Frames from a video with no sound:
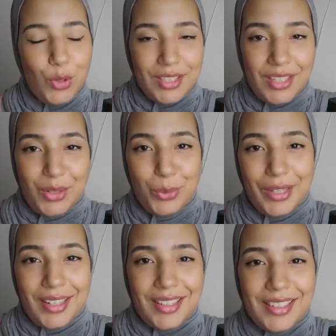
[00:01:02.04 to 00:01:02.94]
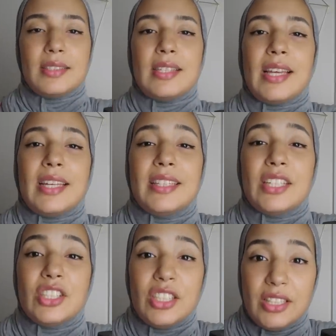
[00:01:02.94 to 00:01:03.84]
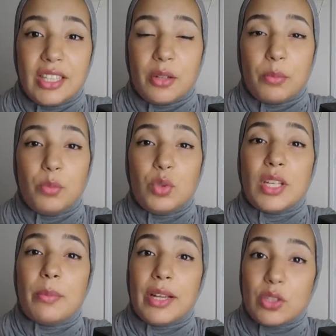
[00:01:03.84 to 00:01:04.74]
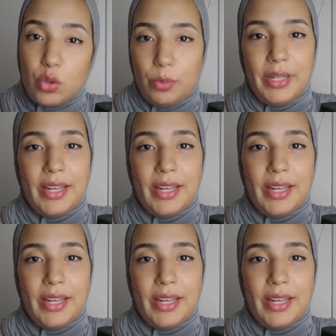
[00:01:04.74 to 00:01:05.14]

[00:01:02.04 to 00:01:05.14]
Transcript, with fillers: وحتى الكويره سعيده جدا بمتابعتكم